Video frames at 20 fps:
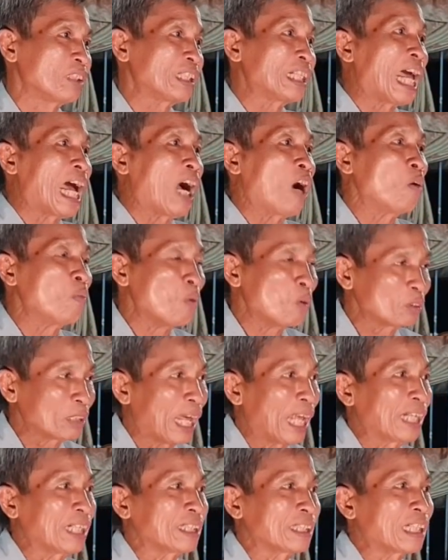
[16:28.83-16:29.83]
đạo muốn
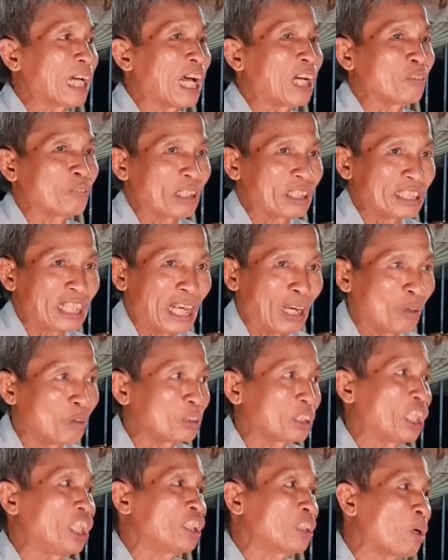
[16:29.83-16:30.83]
thành cần phải
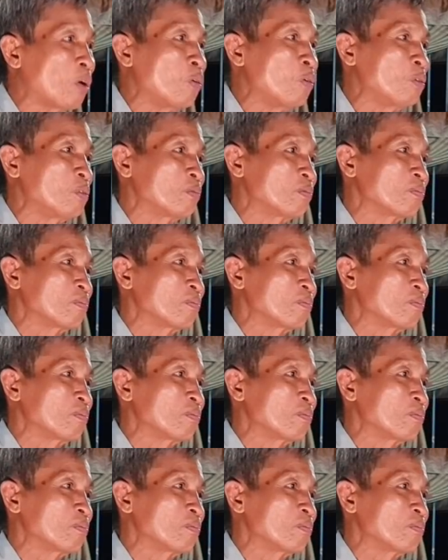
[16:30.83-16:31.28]
dẻo trí tu